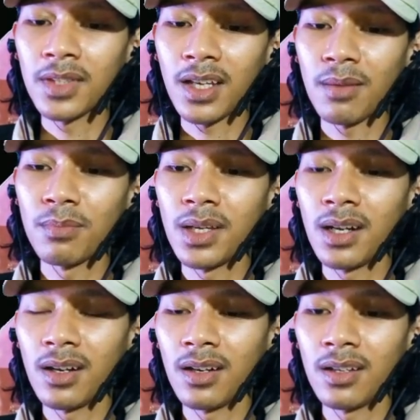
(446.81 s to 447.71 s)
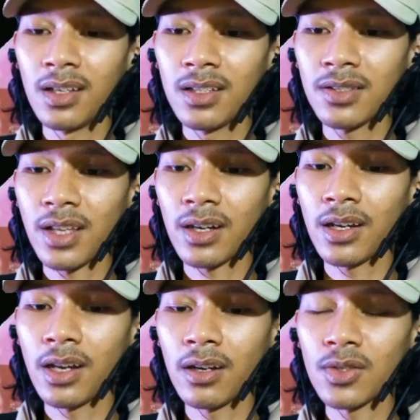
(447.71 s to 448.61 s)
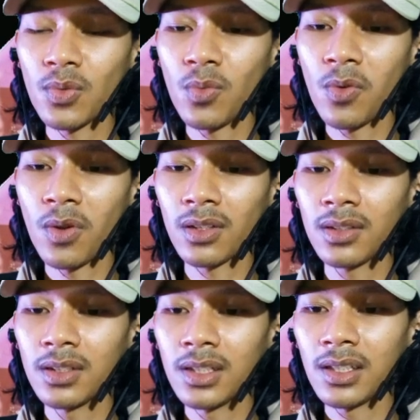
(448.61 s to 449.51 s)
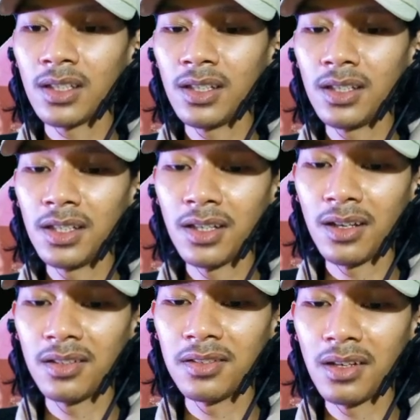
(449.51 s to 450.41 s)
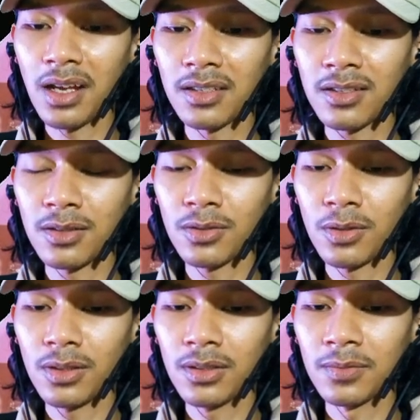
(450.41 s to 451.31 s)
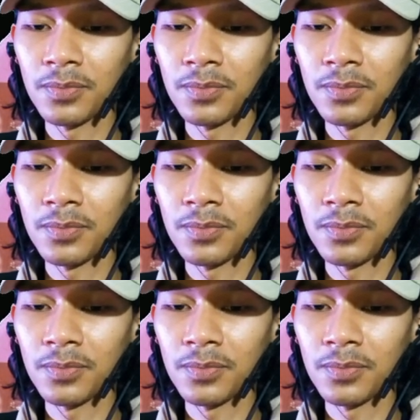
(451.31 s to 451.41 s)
ngambil Star Dragon Sword ini nggak dijelasin coy